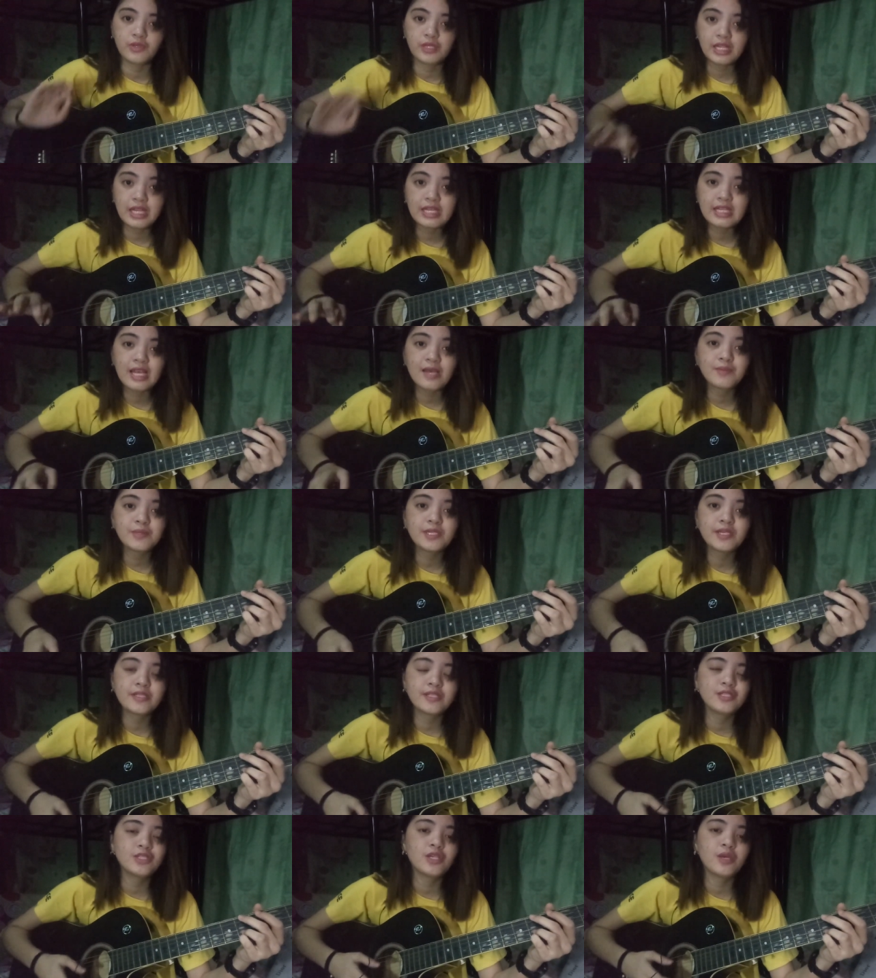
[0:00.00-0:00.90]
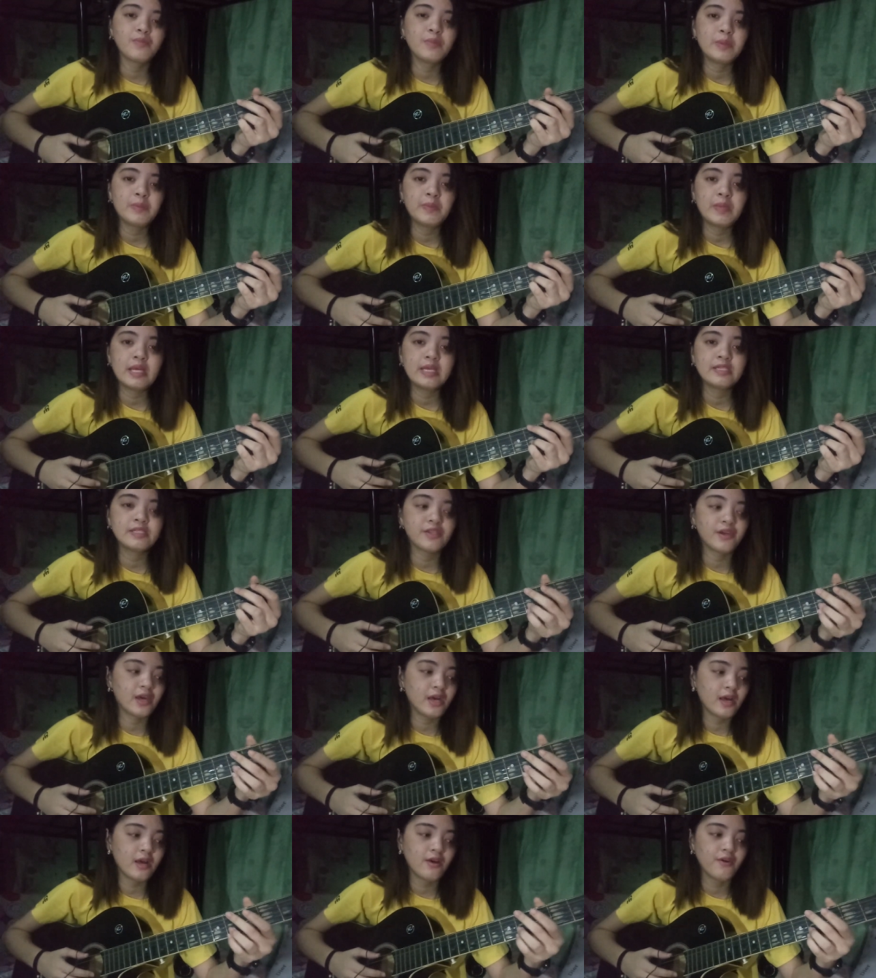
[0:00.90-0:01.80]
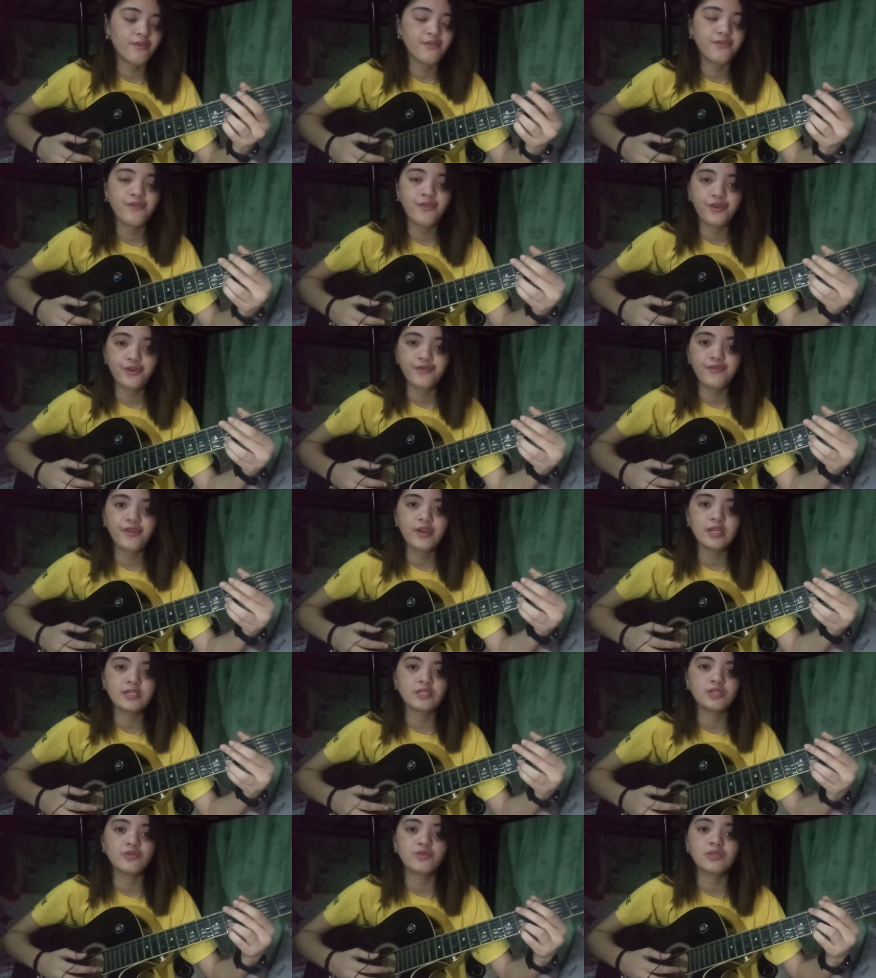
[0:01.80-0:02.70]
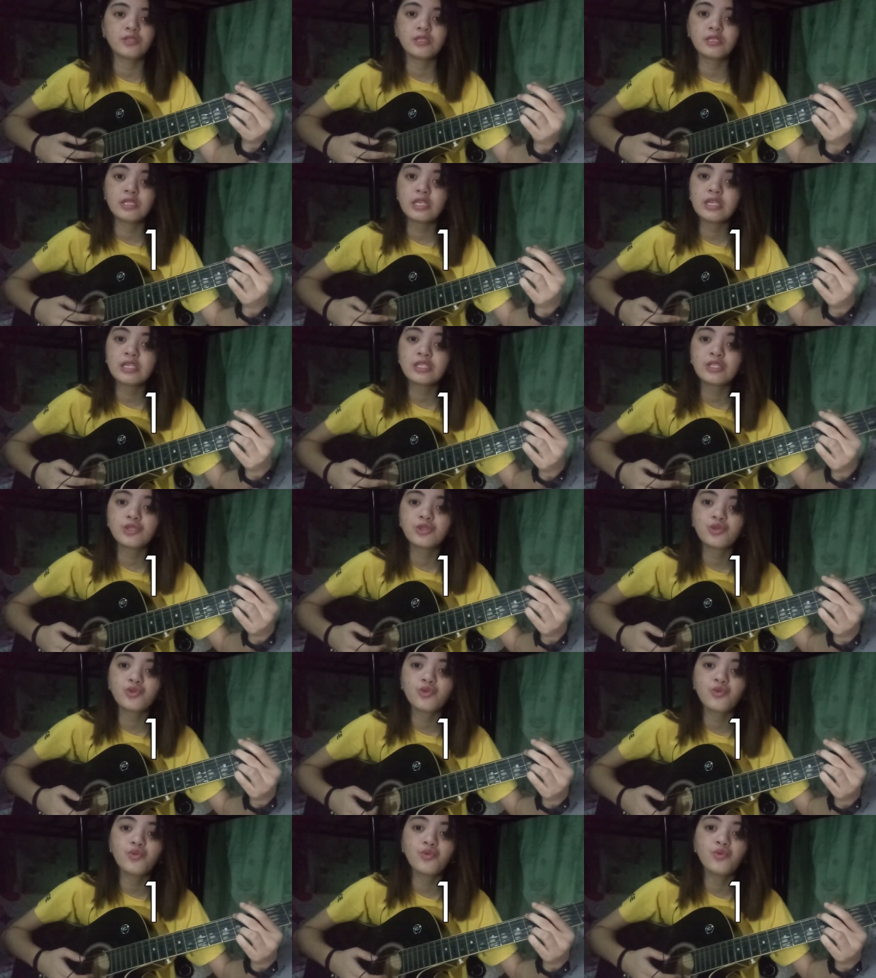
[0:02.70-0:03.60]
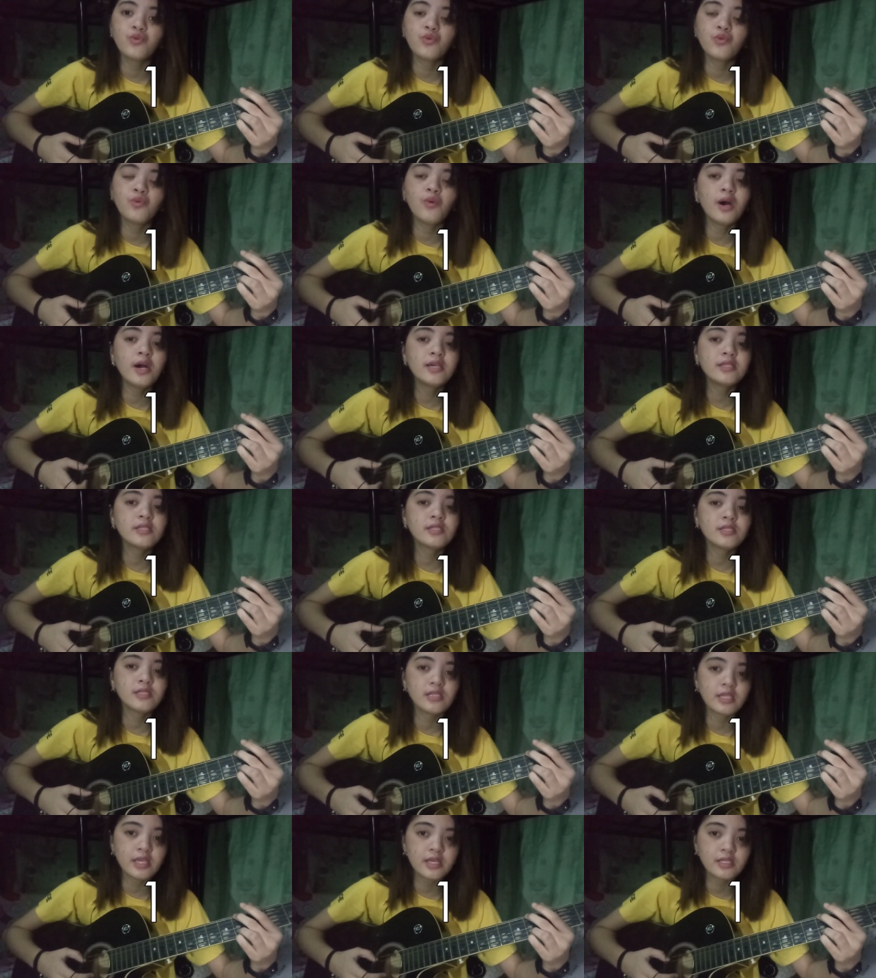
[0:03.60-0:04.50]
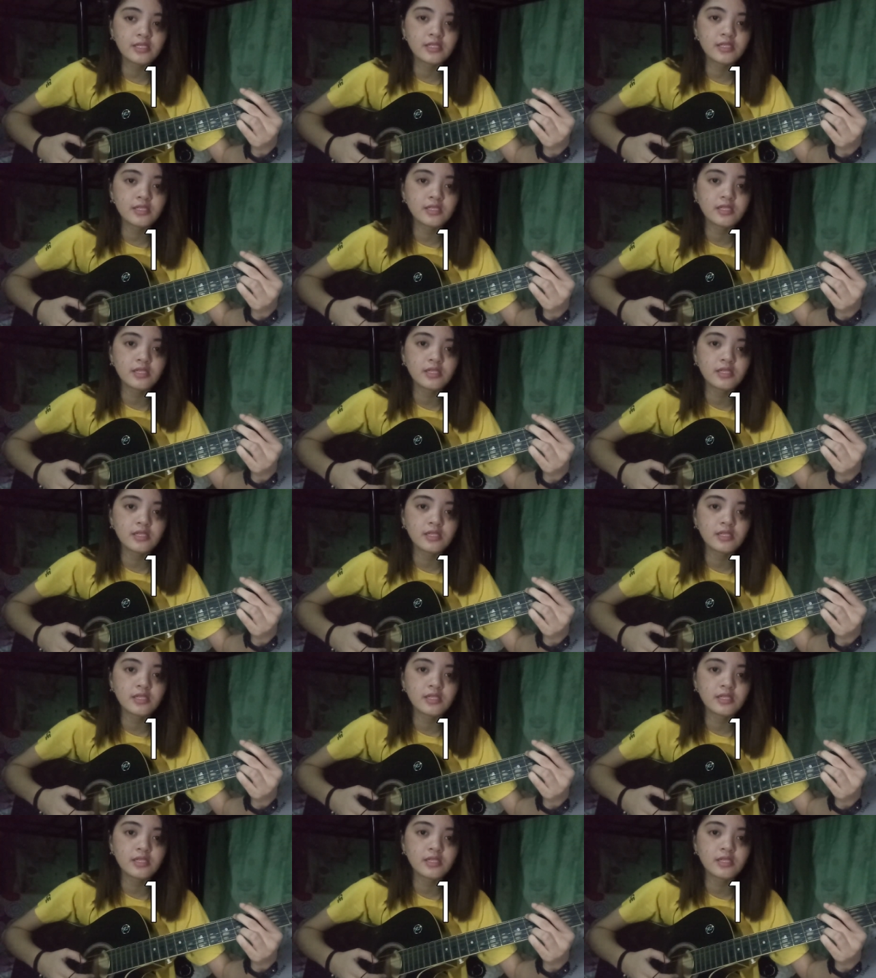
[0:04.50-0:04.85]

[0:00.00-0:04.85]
3 times natin siya i-play sa 4 fret. So, 6, 2, 1, 6,